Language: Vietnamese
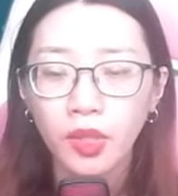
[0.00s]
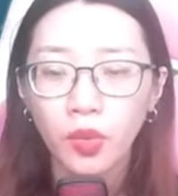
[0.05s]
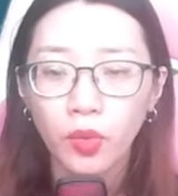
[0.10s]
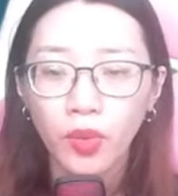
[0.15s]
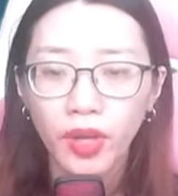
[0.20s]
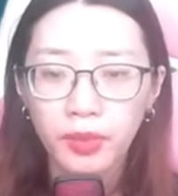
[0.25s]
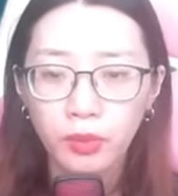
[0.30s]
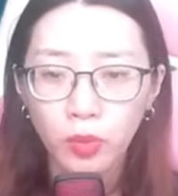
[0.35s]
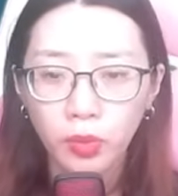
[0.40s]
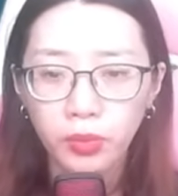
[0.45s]

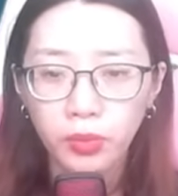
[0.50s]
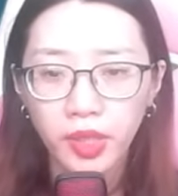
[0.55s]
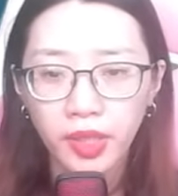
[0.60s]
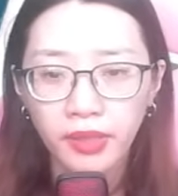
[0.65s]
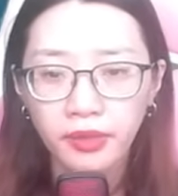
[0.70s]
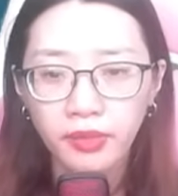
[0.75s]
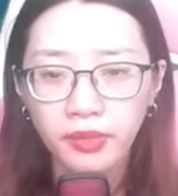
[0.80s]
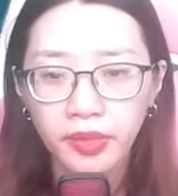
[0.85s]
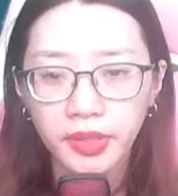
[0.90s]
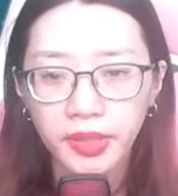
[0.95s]
Oanh một
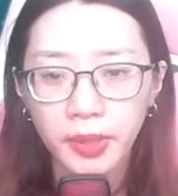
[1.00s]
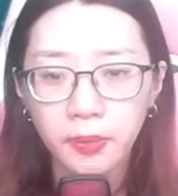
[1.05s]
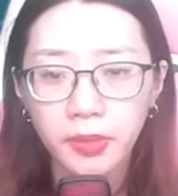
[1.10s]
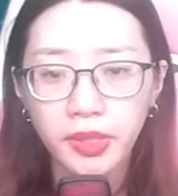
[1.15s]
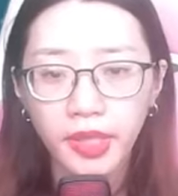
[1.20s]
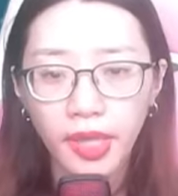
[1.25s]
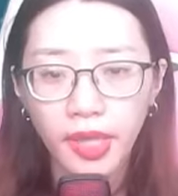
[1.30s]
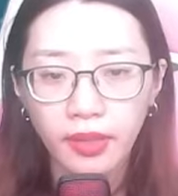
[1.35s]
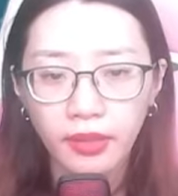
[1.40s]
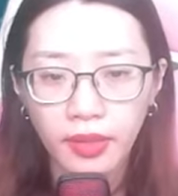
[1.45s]
tiếng sấm
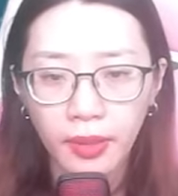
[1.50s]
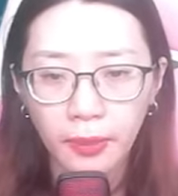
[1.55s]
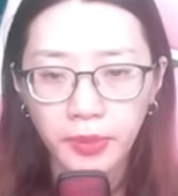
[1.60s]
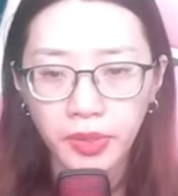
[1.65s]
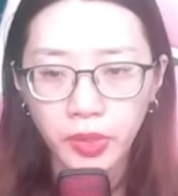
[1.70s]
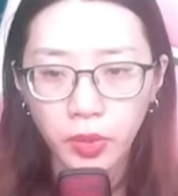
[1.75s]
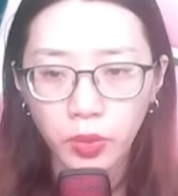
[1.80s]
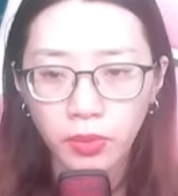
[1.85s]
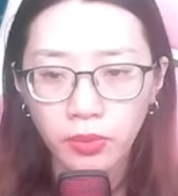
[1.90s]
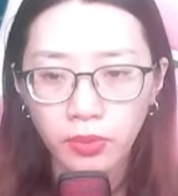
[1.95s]
sét ập
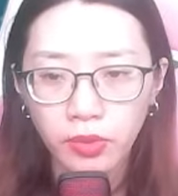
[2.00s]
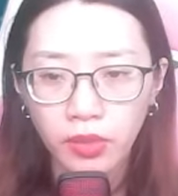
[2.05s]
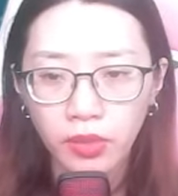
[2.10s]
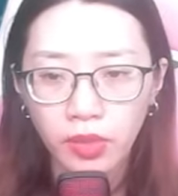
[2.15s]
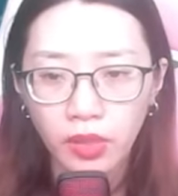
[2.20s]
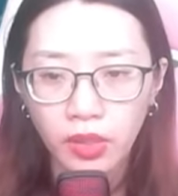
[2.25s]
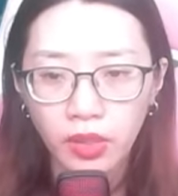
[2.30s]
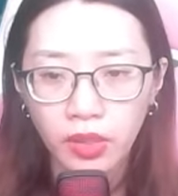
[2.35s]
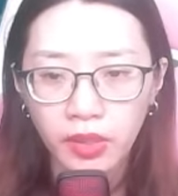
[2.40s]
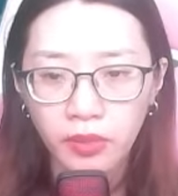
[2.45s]
xuống,
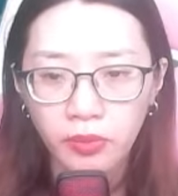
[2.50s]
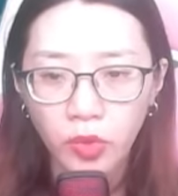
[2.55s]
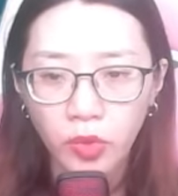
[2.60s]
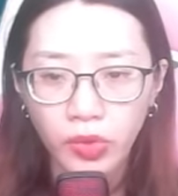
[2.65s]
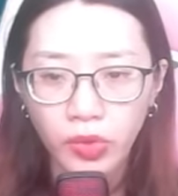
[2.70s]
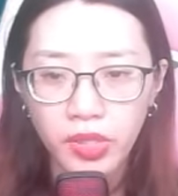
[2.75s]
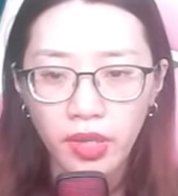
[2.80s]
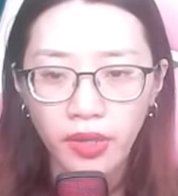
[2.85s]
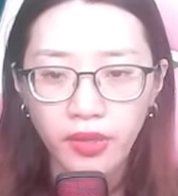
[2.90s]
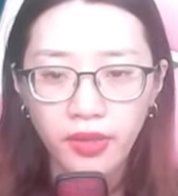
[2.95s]

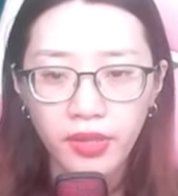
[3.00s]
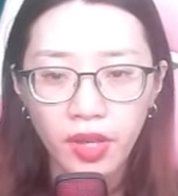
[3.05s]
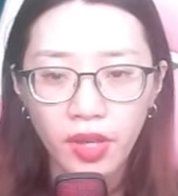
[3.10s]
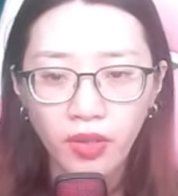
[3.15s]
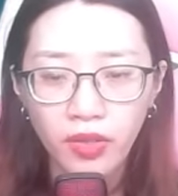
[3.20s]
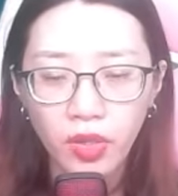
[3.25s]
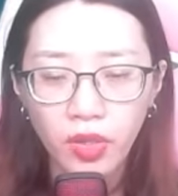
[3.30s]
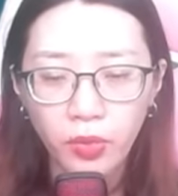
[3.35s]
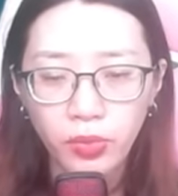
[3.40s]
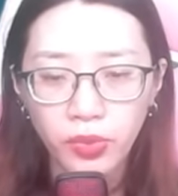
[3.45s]
một trận gió
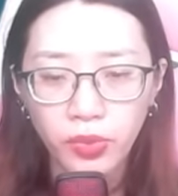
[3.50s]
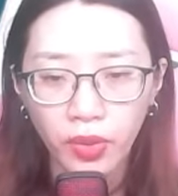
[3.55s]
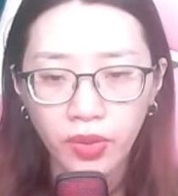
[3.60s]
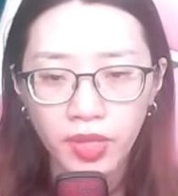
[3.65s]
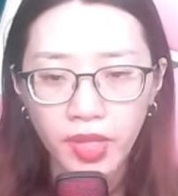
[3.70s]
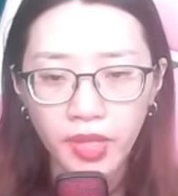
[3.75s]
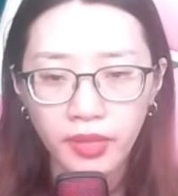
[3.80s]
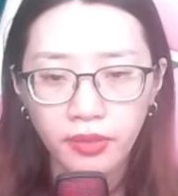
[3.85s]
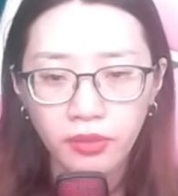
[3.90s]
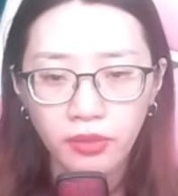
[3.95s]
lốc nổi
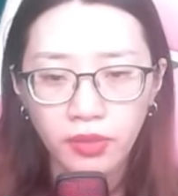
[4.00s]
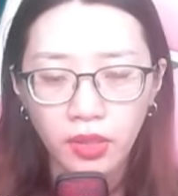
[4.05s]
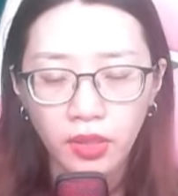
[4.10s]
lên.